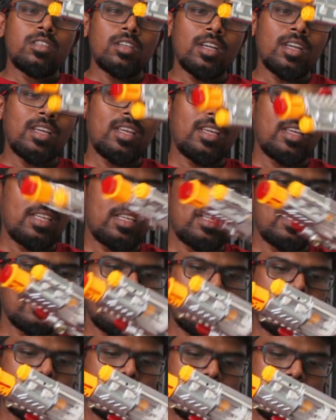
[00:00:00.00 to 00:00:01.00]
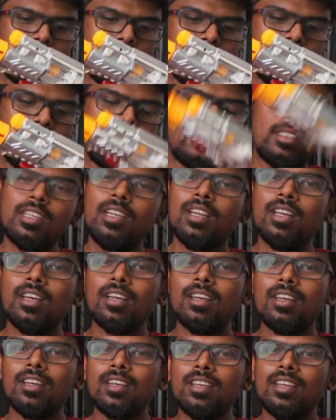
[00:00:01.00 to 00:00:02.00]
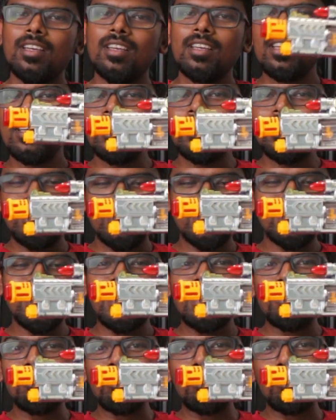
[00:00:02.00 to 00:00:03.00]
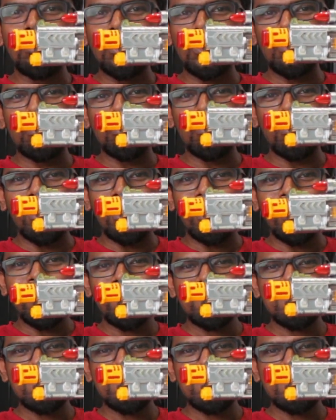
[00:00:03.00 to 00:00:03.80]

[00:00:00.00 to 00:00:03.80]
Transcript: சா கடைசியில் இதை தான் ரிவ்யூ பண்ணும் போல்